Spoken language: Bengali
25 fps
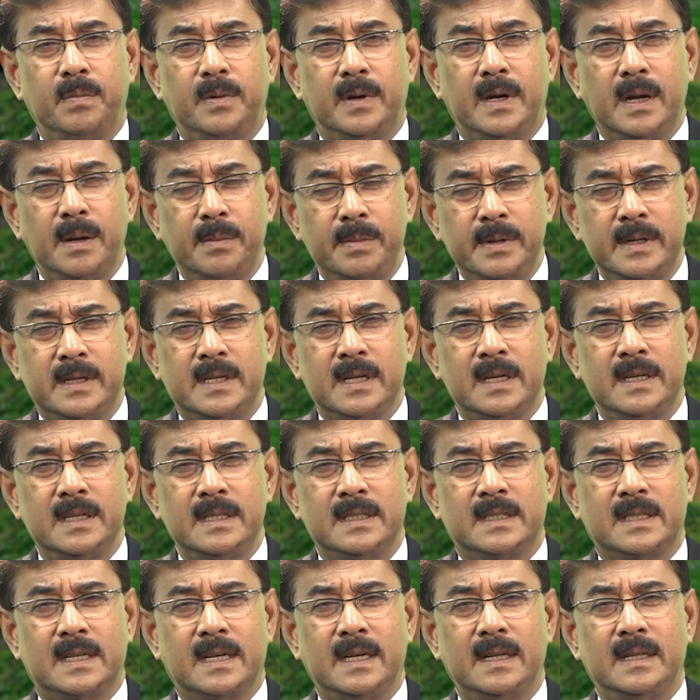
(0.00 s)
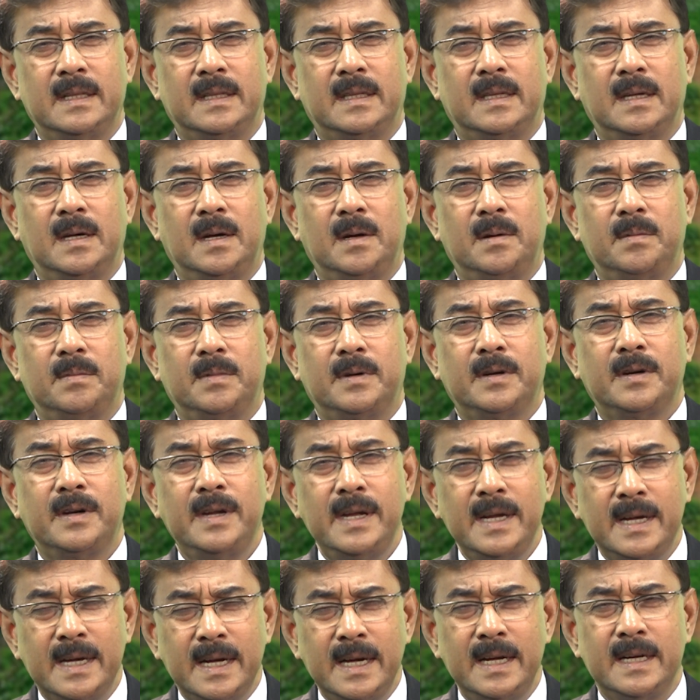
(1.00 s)
টেবিল টেনিস খেলতাম
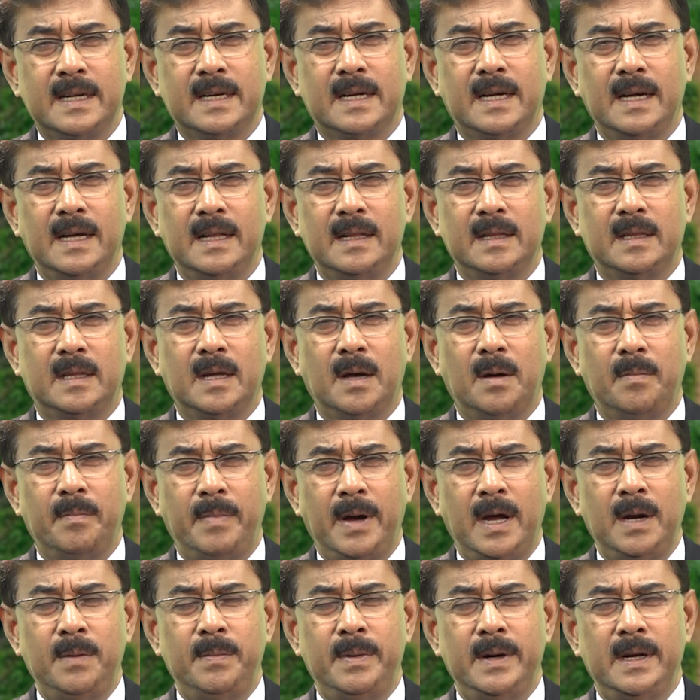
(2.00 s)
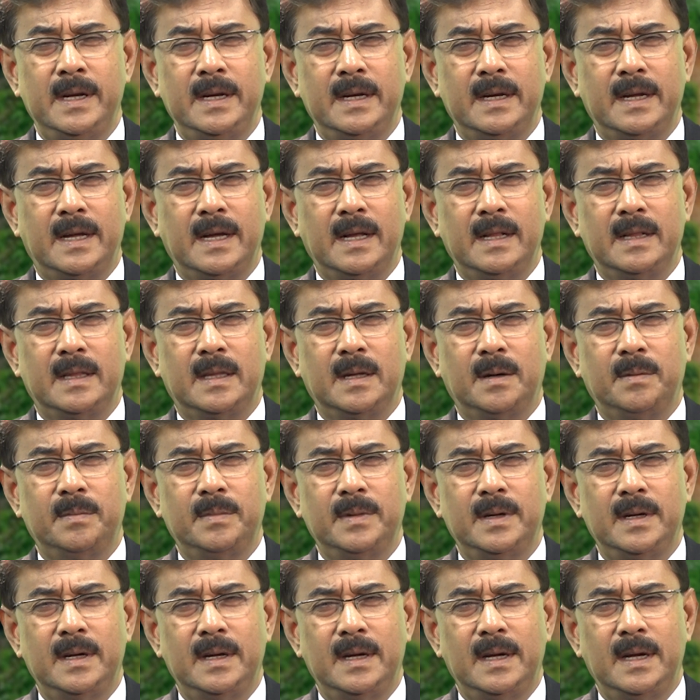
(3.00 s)
ক্রিকেট খেলতাম ব্যাডমিন্টন খেলতাম
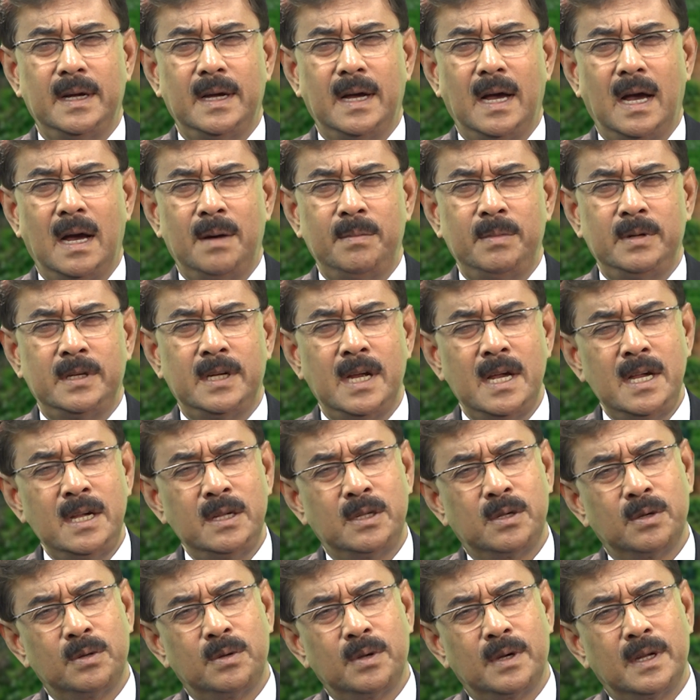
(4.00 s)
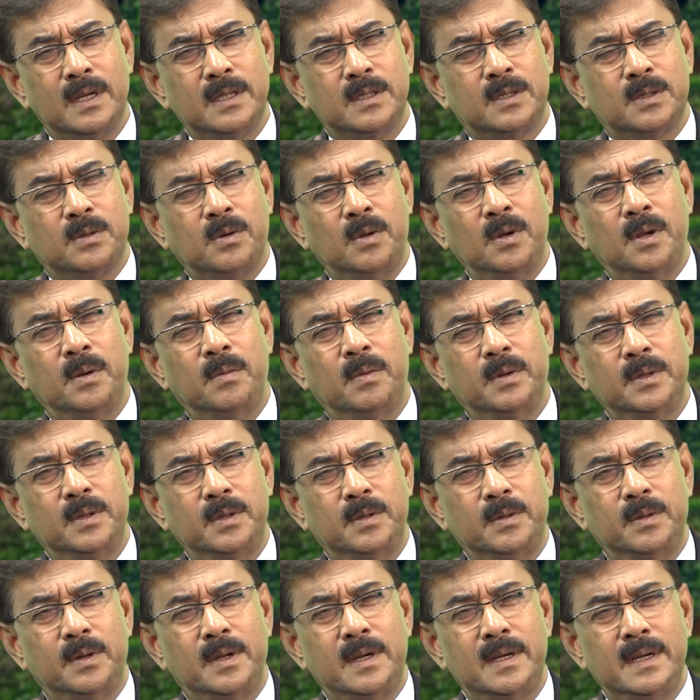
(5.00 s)
আমরা সেই ছোটোকালের স্কুলের
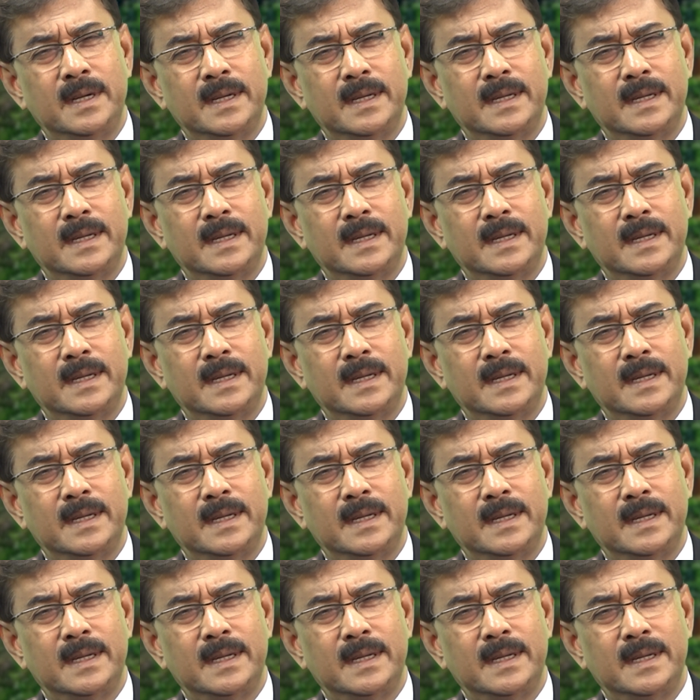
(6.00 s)
বন্ধুরা